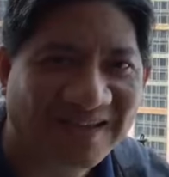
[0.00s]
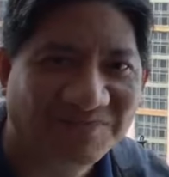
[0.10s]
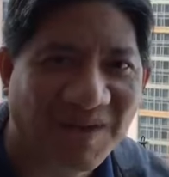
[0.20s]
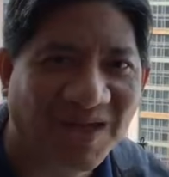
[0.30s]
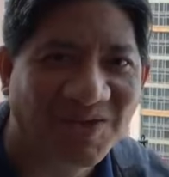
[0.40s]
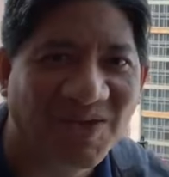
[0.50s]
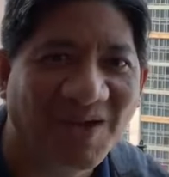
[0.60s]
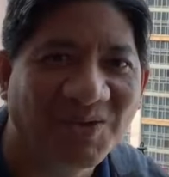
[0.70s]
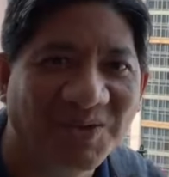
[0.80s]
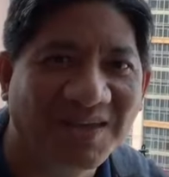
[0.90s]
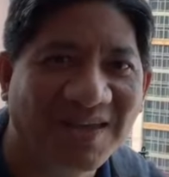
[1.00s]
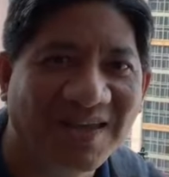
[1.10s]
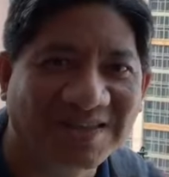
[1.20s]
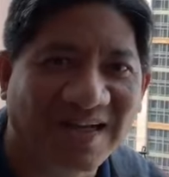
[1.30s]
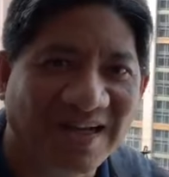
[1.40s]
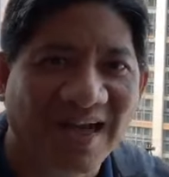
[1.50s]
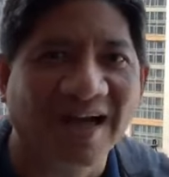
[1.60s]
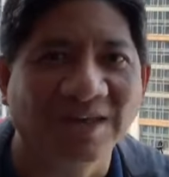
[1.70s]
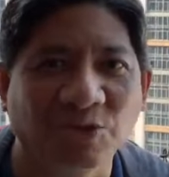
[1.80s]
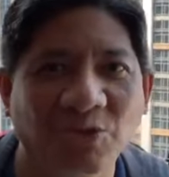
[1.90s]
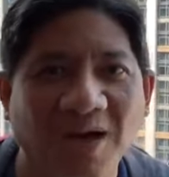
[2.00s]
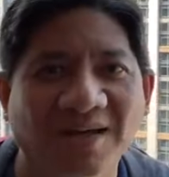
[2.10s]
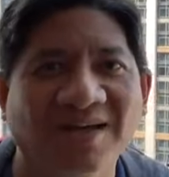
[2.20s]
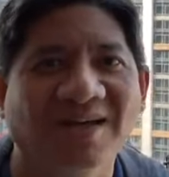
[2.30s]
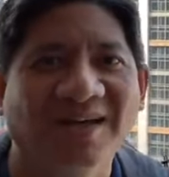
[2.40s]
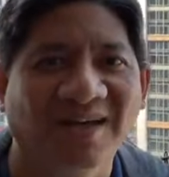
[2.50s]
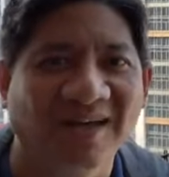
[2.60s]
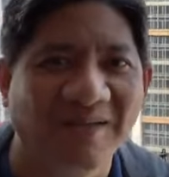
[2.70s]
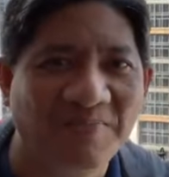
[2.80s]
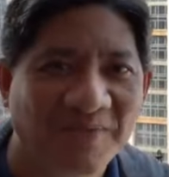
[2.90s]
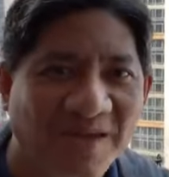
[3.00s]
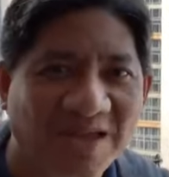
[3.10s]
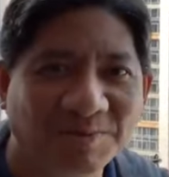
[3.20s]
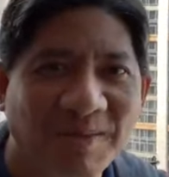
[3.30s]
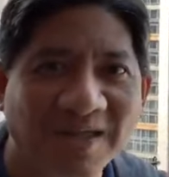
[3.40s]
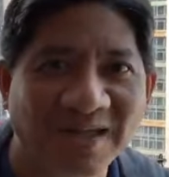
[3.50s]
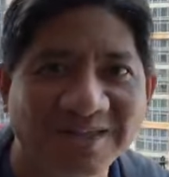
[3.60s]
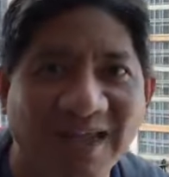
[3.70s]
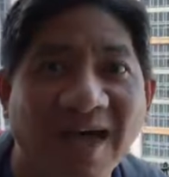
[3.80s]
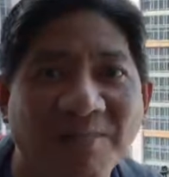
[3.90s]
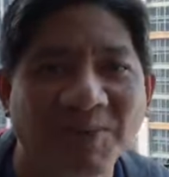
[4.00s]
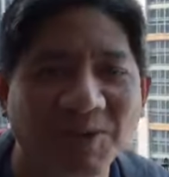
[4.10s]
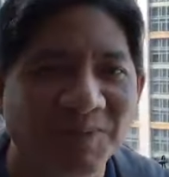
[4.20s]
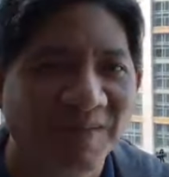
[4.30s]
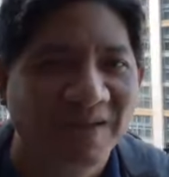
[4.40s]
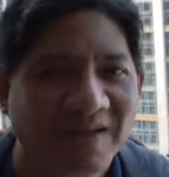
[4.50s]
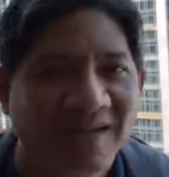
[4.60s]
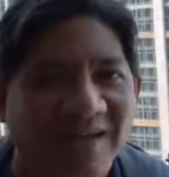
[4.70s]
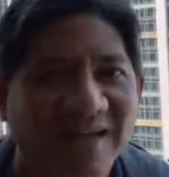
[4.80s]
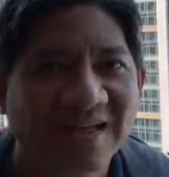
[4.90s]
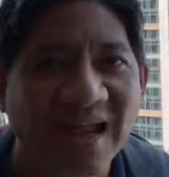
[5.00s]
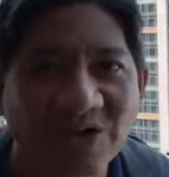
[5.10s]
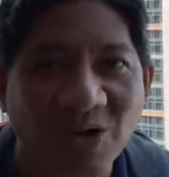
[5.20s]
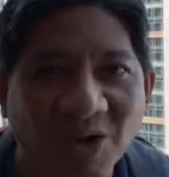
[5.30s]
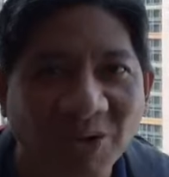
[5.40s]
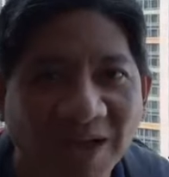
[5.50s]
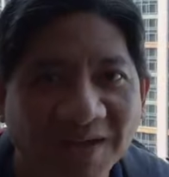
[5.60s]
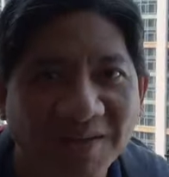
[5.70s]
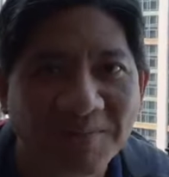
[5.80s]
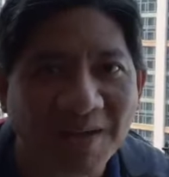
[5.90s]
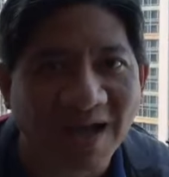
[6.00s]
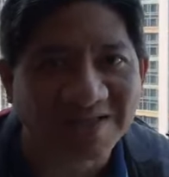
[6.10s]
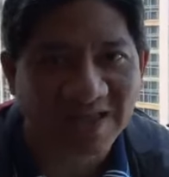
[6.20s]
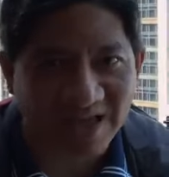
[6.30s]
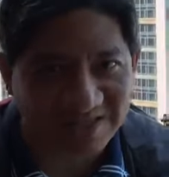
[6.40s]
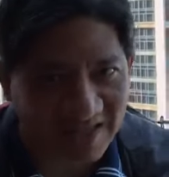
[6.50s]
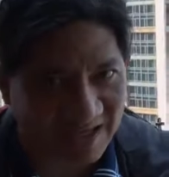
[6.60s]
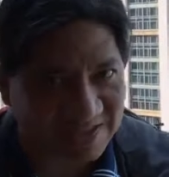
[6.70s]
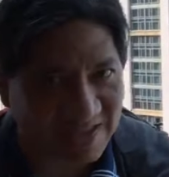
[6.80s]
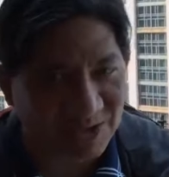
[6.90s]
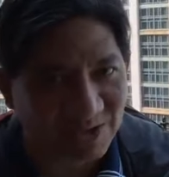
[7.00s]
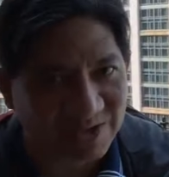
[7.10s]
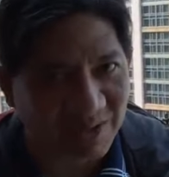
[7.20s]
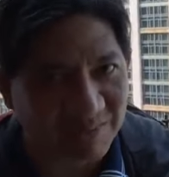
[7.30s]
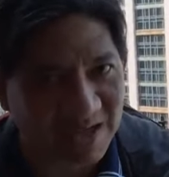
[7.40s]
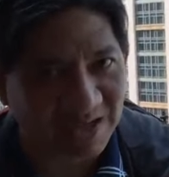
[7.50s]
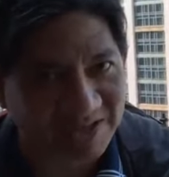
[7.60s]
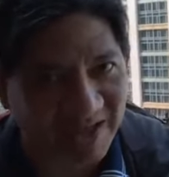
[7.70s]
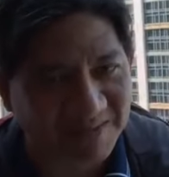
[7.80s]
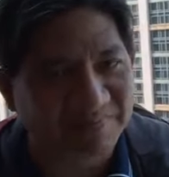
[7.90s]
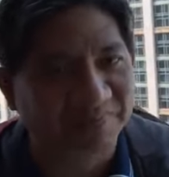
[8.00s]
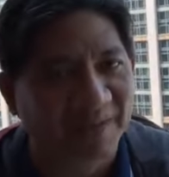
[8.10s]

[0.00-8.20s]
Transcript: meron akong isang nakakatuwang uh, experience kahapon. Naglaro ako ng blackjack sa casino do sa Venetian.